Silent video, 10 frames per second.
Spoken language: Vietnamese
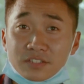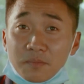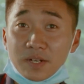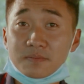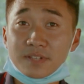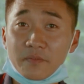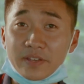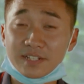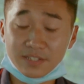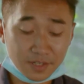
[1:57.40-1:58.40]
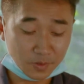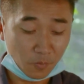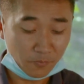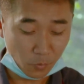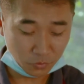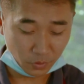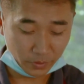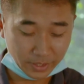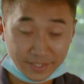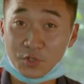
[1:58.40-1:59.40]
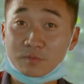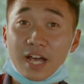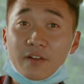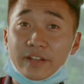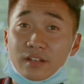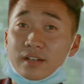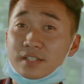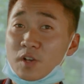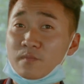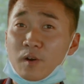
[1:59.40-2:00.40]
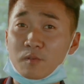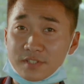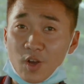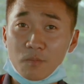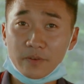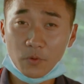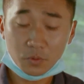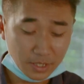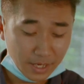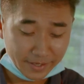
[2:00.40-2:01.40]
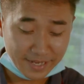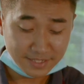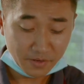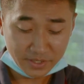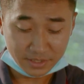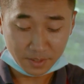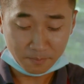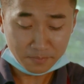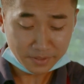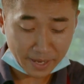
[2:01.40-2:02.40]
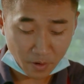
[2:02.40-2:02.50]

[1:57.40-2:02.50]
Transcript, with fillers: được tẩm ướp gia vị rất là công phu rồi thì chúng ta phải đợi trong vòng 60 phút để gia vị thấm